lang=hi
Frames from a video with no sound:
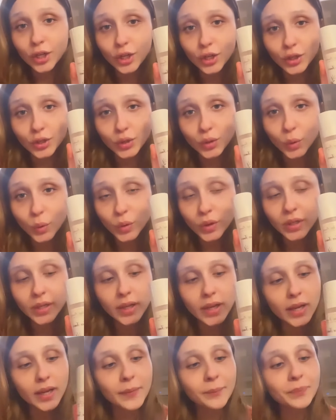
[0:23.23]
टोनर
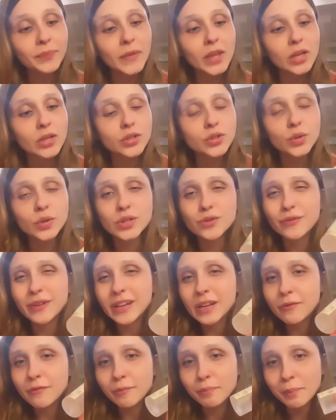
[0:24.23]
है सो इट्स
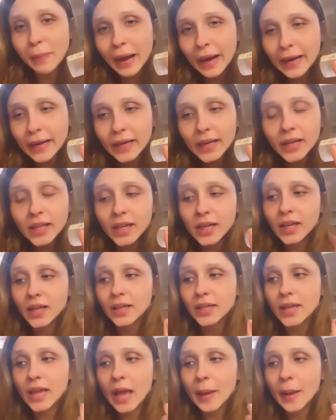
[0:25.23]
वेरी माइल्ड ये